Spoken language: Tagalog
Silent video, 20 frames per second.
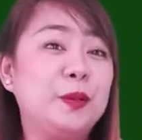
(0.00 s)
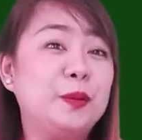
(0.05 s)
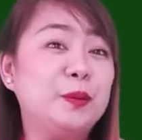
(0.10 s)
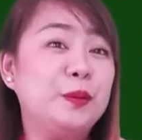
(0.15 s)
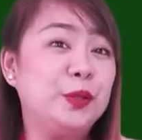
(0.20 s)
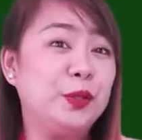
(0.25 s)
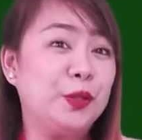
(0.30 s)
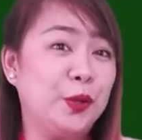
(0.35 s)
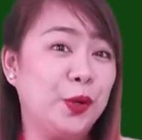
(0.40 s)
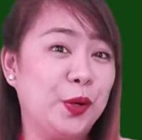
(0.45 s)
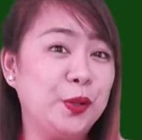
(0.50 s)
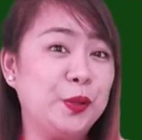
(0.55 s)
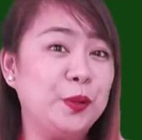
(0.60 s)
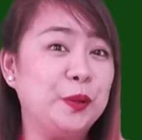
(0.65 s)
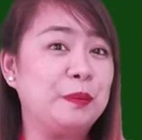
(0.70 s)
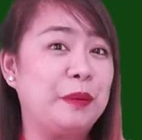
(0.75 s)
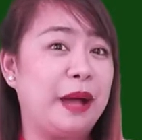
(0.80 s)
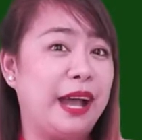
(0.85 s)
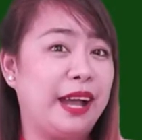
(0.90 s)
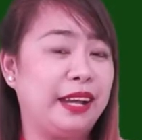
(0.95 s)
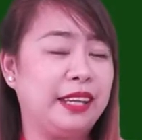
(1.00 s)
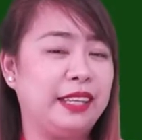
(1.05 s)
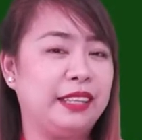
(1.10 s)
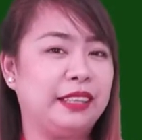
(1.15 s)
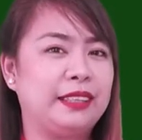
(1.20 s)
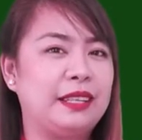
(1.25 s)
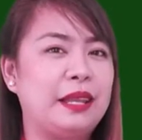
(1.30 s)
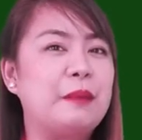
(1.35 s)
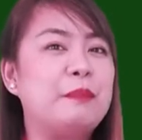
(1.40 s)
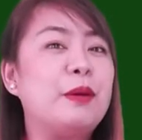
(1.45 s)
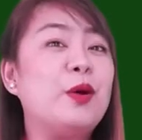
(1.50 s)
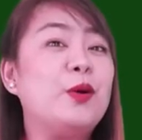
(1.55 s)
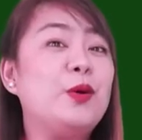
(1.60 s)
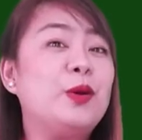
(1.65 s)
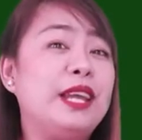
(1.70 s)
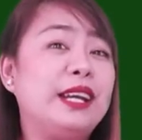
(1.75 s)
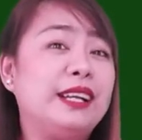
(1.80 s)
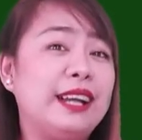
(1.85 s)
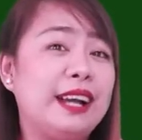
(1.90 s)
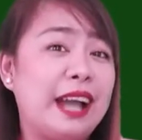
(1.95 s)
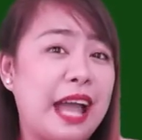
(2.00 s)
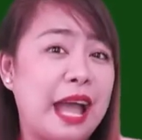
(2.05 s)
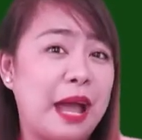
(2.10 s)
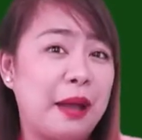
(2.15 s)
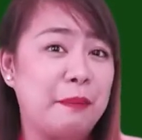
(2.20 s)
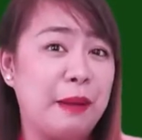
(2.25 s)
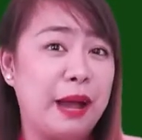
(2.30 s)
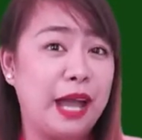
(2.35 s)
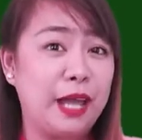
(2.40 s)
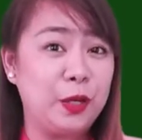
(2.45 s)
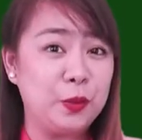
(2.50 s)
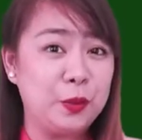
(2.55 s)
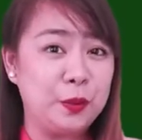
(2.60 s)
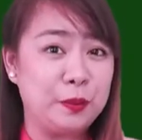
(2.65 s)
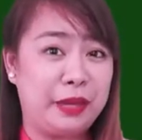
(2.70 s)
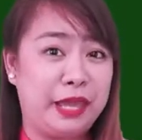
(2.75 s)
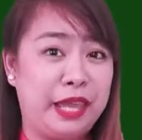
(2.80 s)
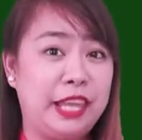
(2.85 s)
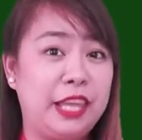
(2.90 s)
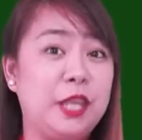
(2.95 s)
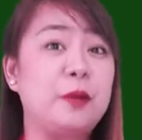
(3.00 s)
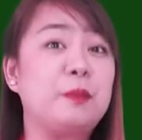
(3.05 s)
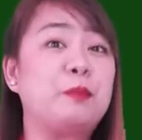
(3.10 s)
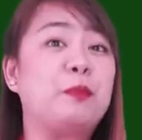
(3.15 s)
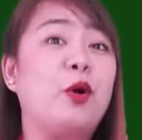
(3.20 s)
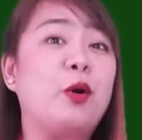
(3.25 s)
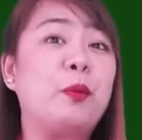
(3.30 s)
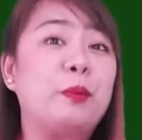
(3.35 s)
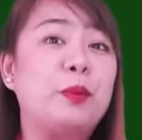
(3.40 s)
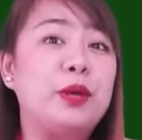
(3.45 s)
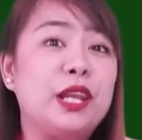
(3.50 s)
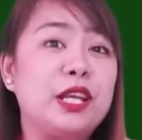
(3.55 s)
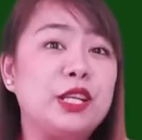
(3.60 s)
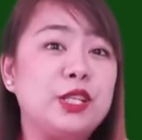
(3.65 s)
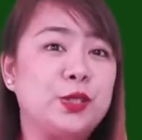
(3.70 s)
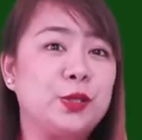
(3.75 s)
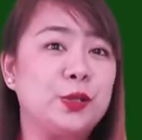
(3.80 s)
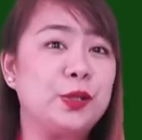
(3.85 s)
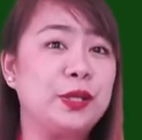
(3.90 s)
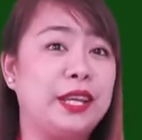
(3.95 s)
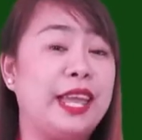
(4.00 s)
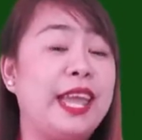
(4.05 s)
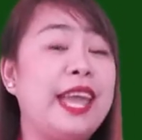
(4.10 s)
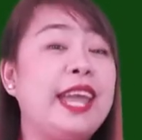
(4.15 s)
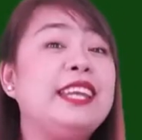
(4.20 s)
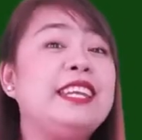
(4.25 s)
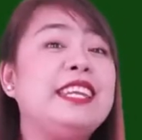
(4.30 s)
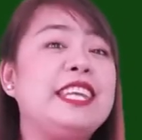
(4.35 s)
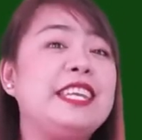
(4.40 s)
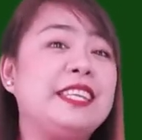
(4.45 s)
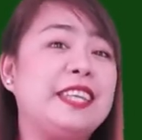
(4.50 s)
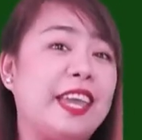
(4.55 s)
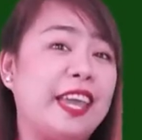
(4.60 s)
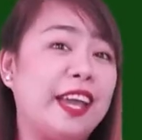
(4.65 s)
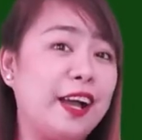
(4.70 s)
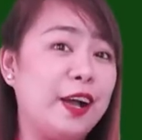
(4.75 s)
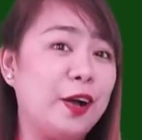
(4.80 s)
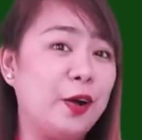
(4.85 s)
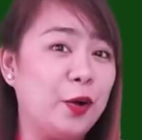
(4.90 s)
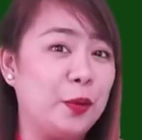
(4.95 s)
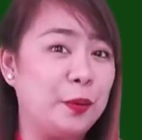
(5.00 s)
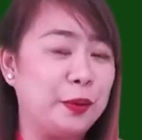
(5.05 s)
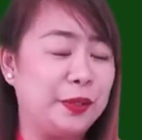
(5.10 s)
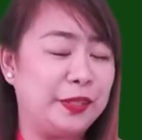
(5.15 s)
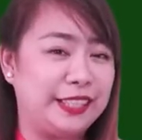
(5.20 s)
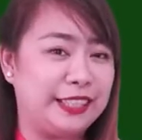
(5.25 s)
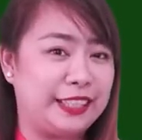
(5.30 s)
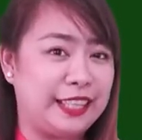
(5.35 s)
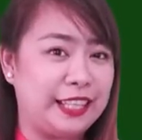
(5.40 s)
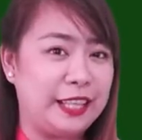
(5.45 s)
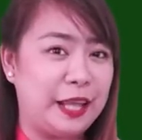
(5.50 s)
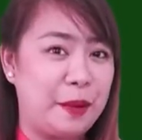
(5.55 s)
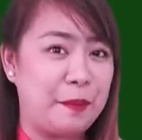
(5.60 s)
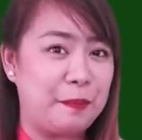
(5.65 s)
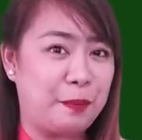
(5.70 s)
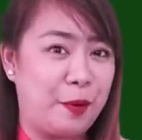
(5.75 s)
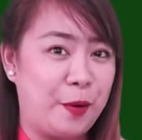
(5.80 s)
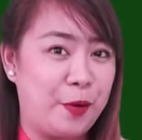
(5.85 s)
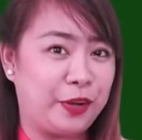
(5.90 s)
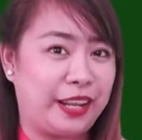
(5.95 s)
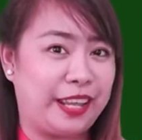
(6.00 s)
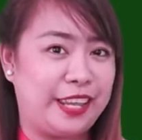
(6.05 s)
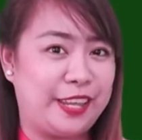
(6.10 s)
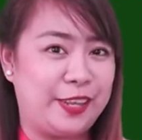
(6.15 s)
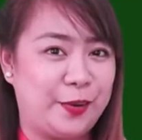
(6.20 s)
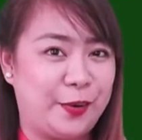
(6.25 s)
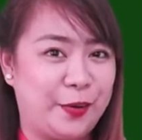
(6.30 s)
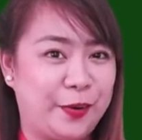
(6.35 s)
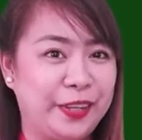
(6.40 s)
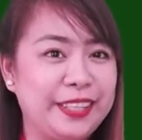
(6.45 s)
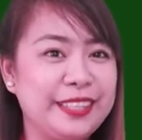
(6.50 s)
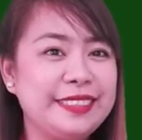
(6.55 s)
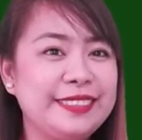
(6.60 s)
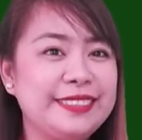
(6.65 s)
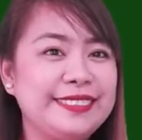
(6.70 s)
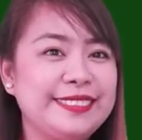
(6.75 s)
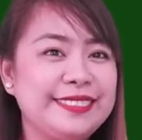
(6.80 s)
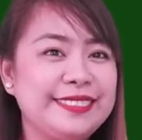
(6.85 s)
umano nung bakit mahulagang aba lume ing populasyon ning kekang komunidad ampong rehiyon?